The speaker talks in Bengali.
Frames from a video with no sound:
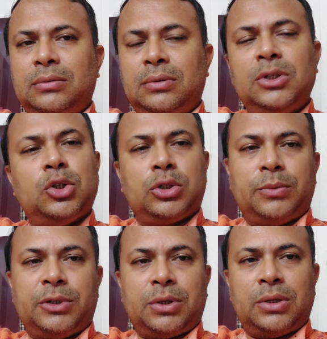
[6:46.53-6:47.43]
নিজস্ব
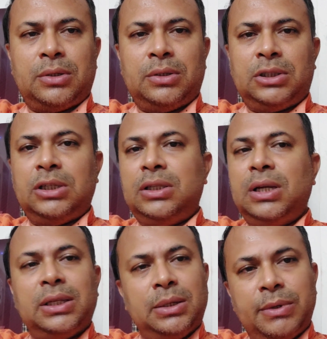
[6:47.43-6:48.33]
বিষয় সে
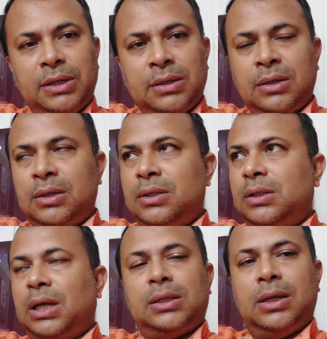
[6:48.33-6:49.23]
দিলে দেবেন
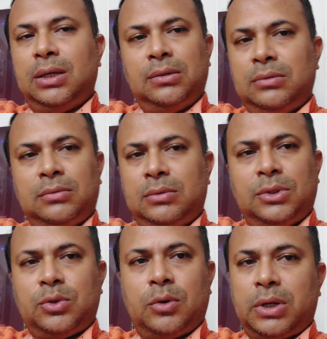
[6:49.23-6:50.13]
না দিলে
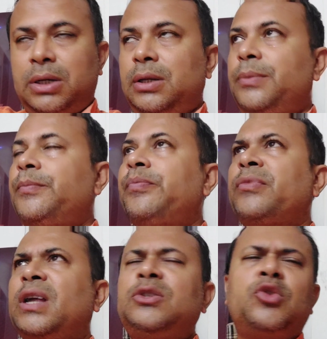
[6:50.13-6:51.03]
কিছু করার নেই
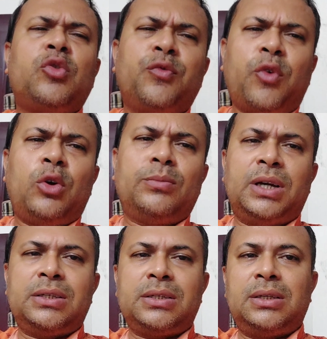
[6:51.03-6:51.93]
তার জন্য ফর্ম
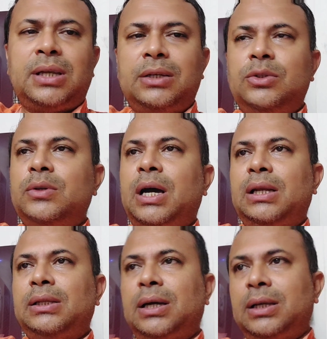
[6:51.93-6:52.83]
আছে তার জন্য
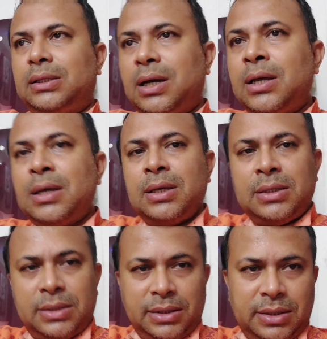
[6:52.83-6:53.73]
আলাদা আলাদা
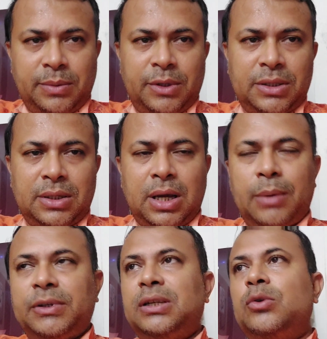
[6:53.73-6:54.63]
সিস্টেম আছে
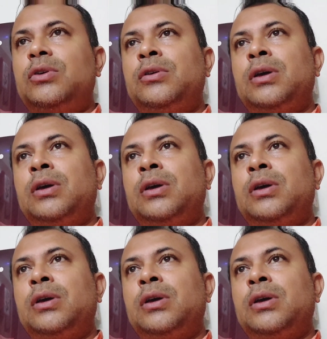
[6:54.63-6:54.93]
আমাদের ওই